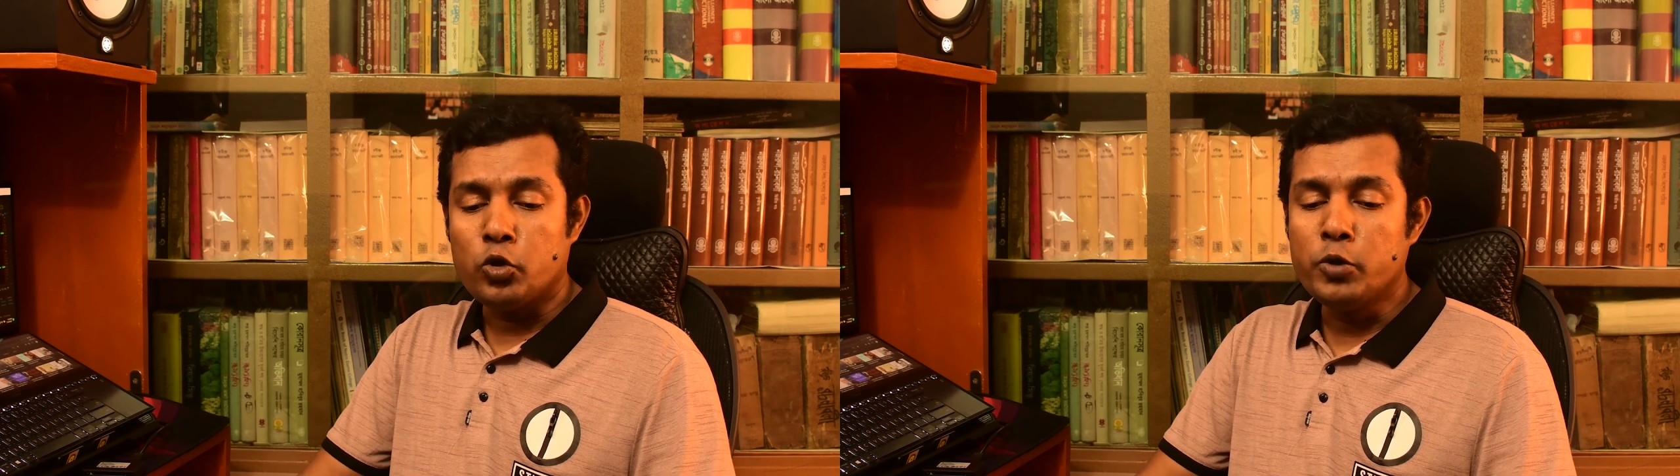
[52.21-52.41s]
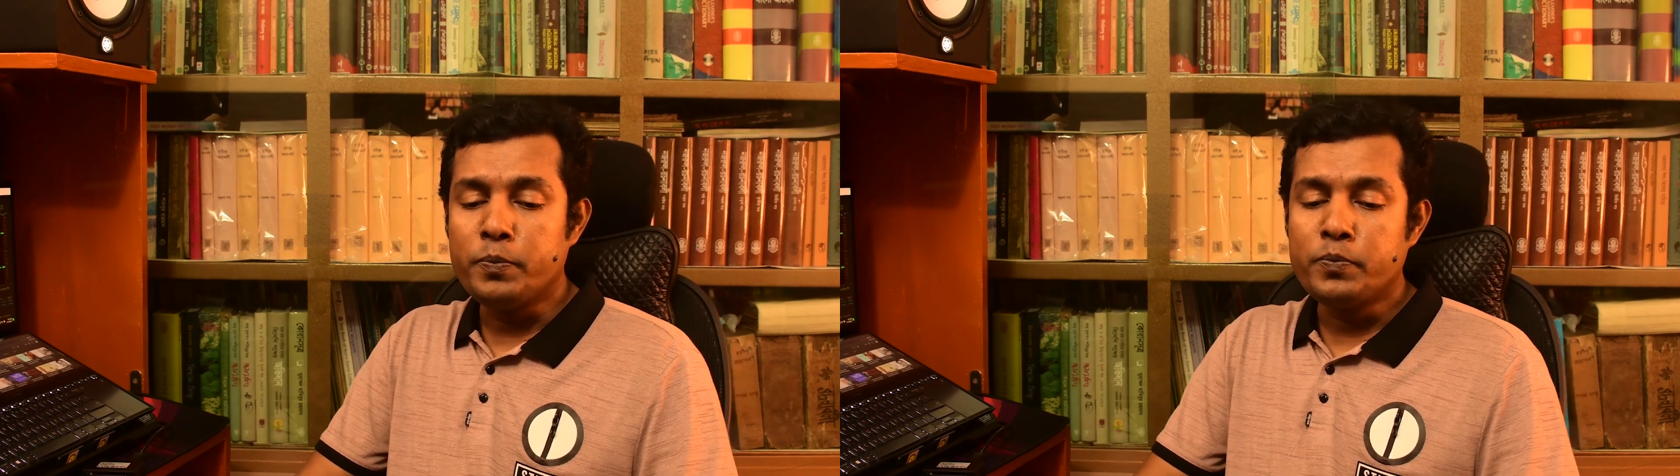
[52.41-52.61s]

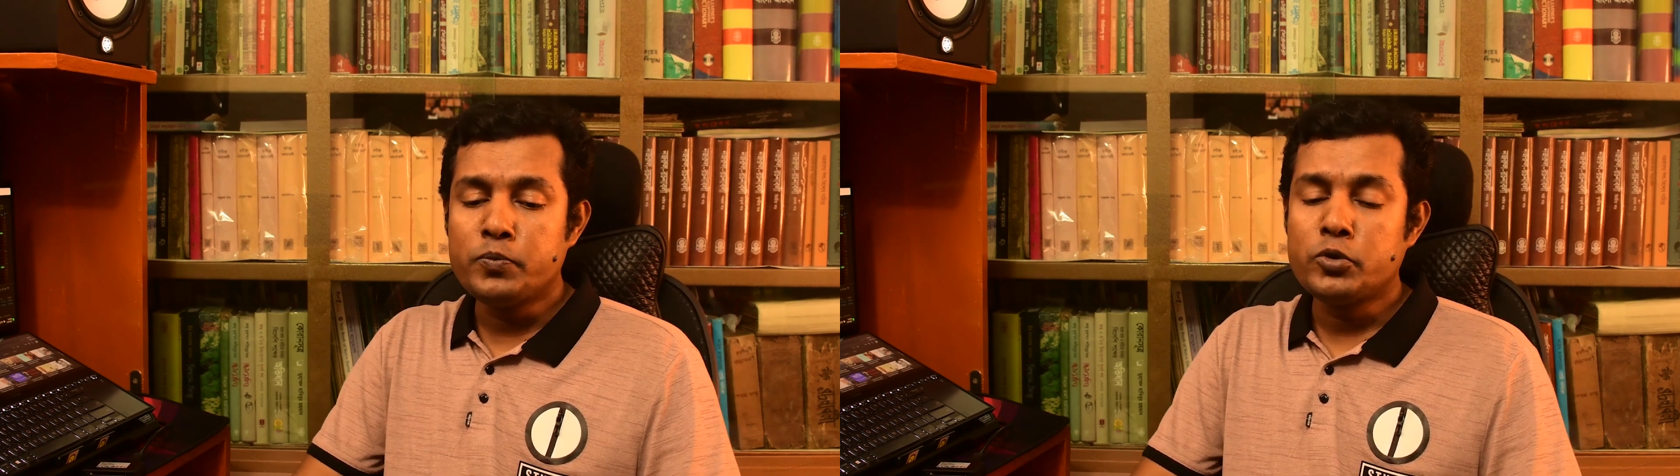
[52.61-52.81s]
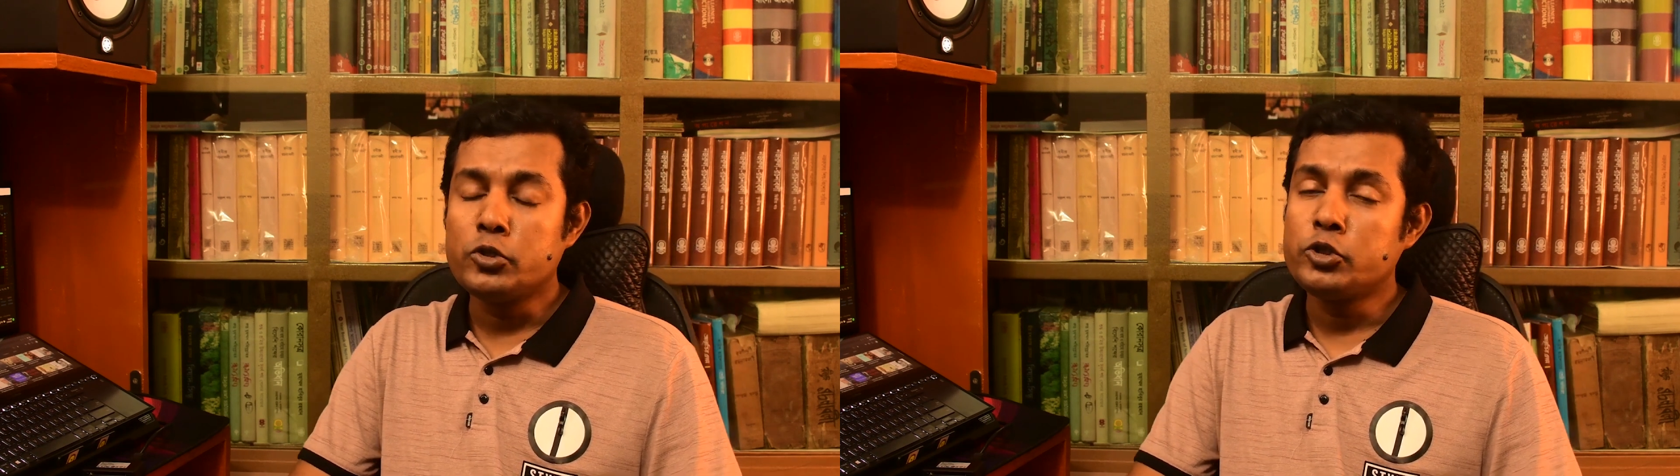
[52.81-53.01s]
গুপ্ত
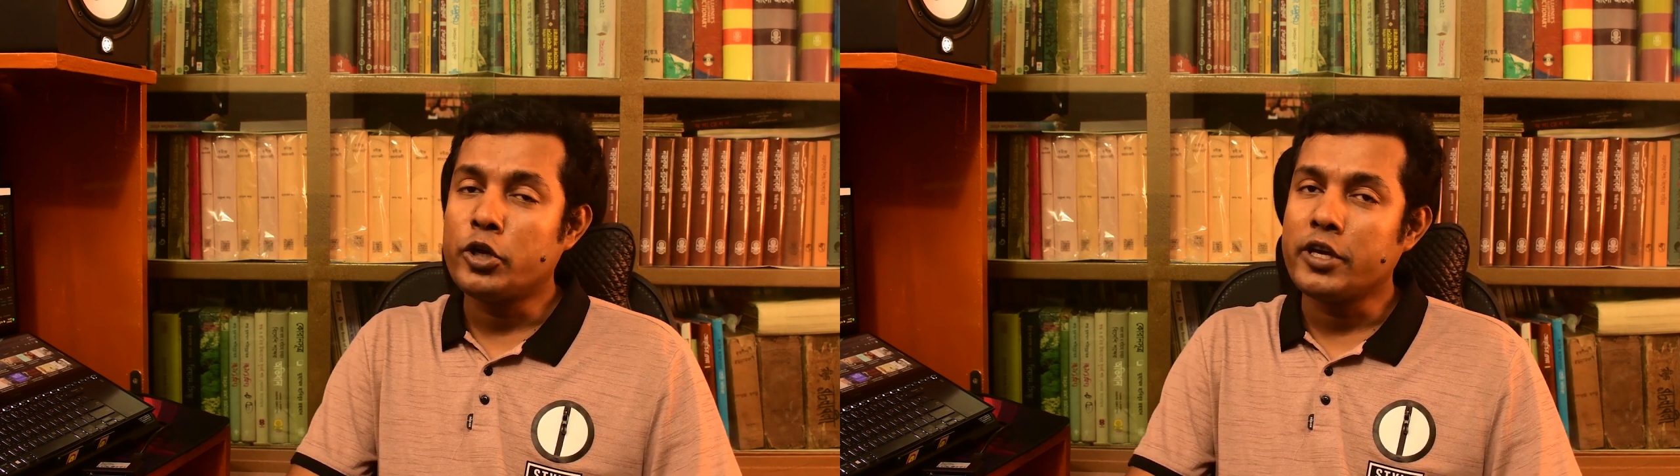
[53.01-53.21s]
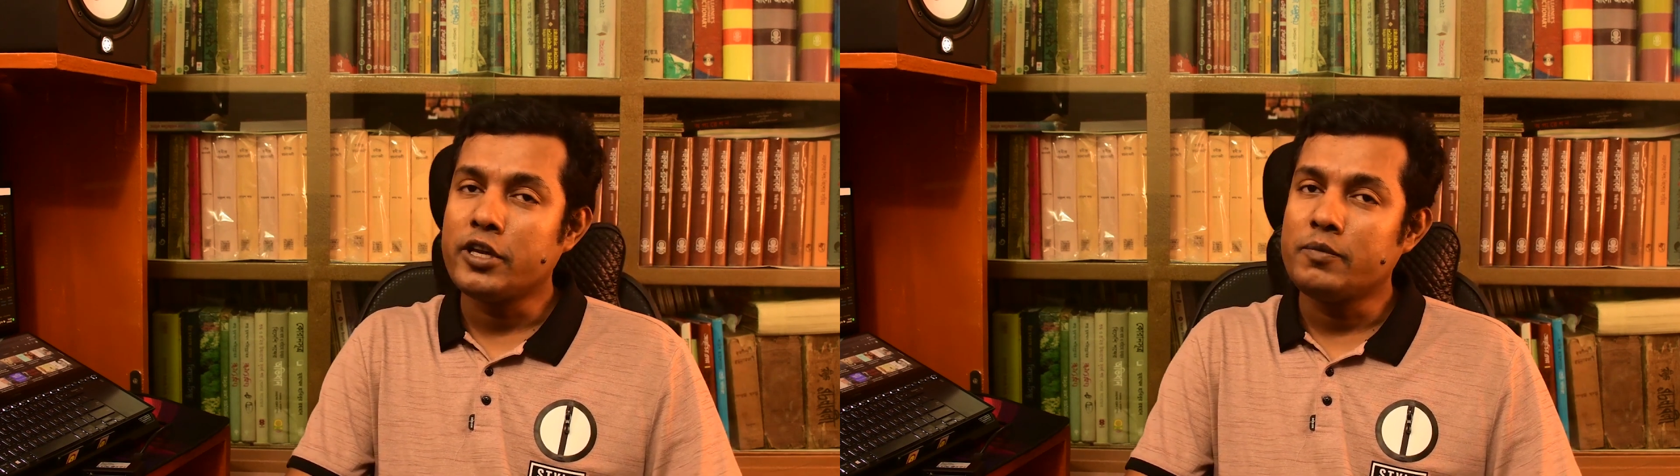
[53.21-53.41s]

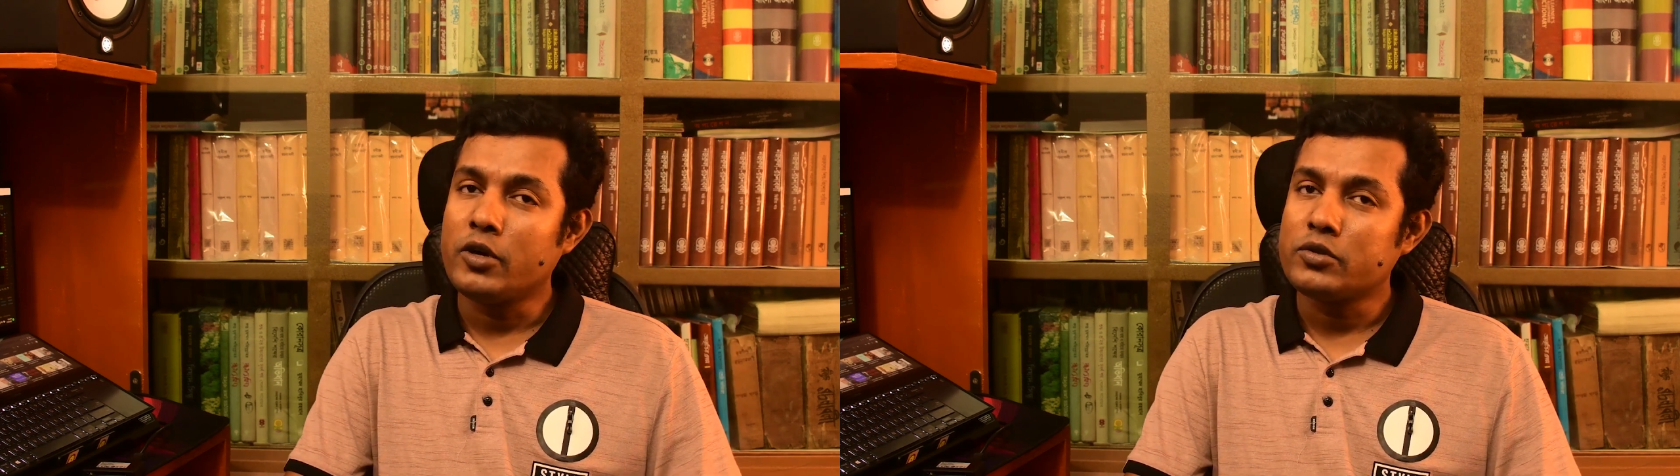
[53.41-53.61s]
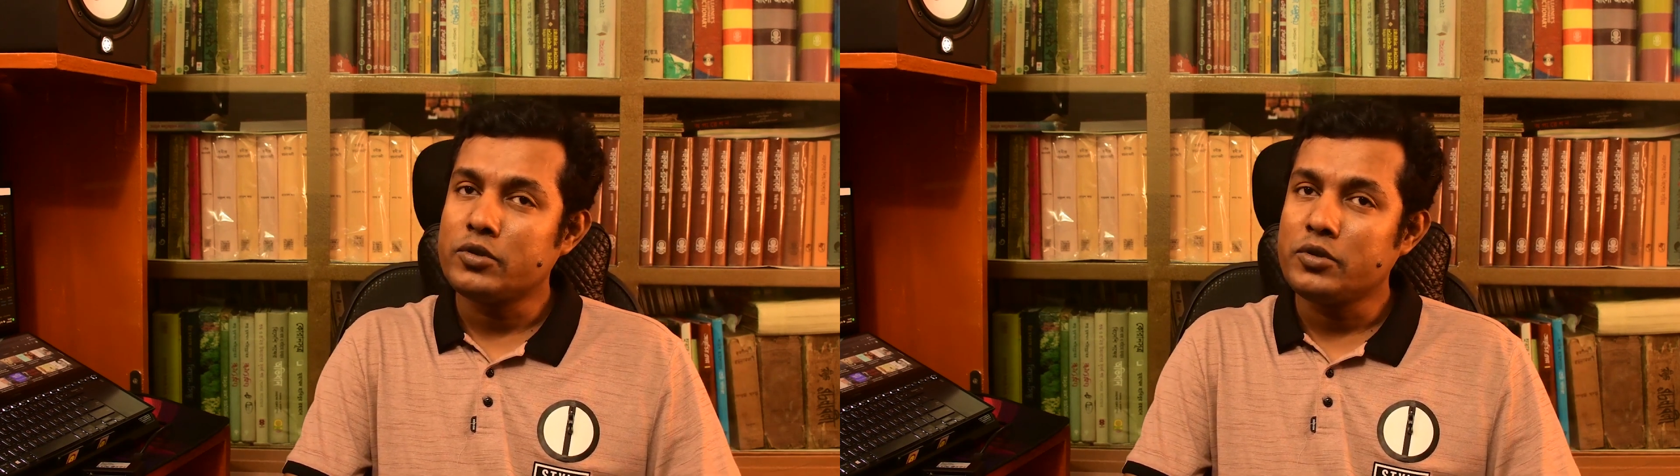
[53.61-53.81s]
গুপ্তচরের
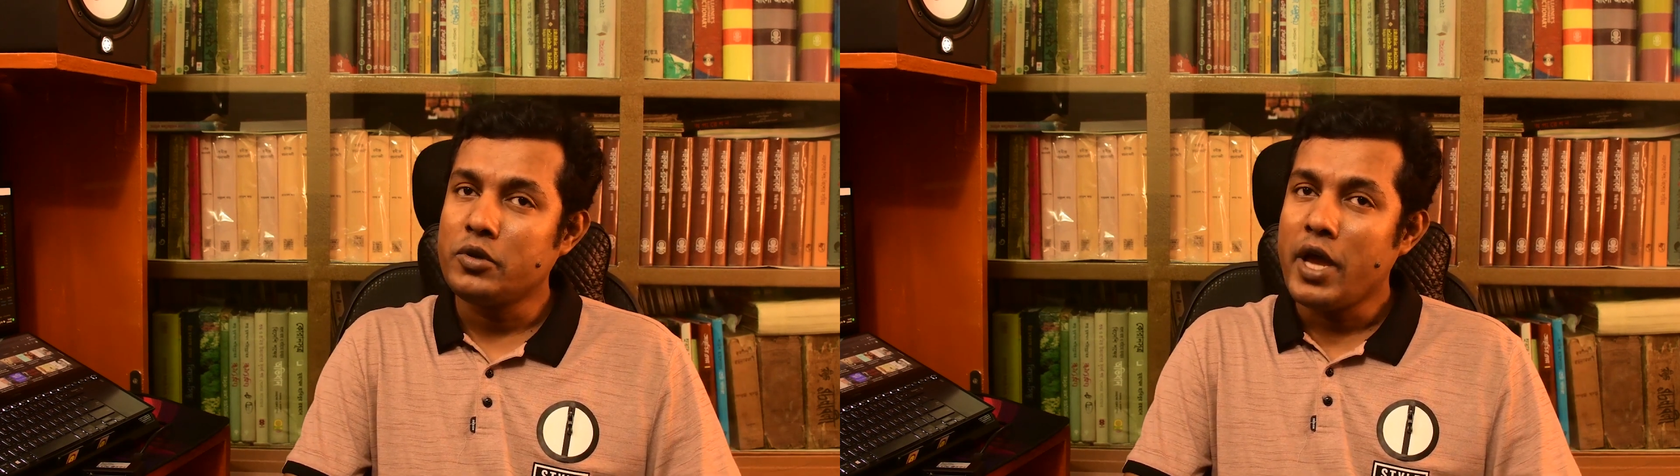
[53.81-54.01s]
মতো